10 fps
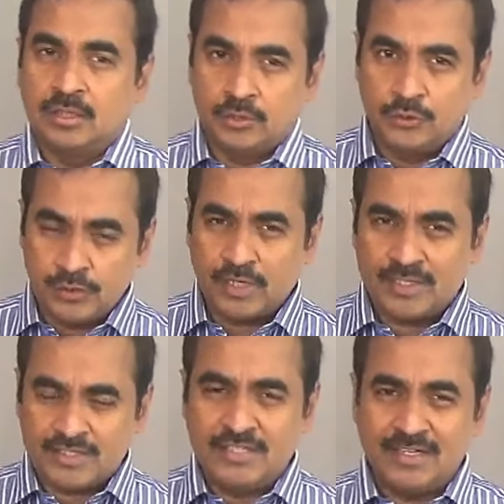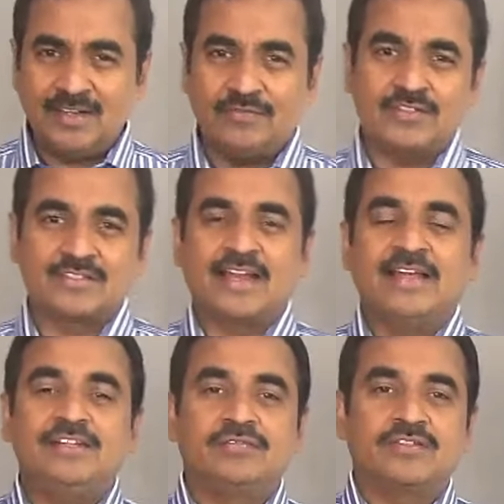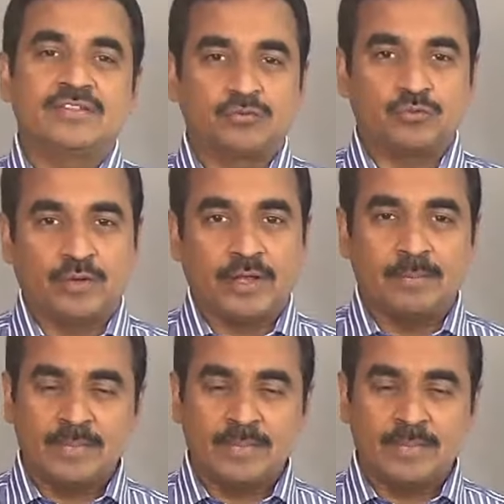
యూజువల్గా చిన్న డిఫరెన్స్ లైట్ డిఫరెన్స్ ఉంటాయి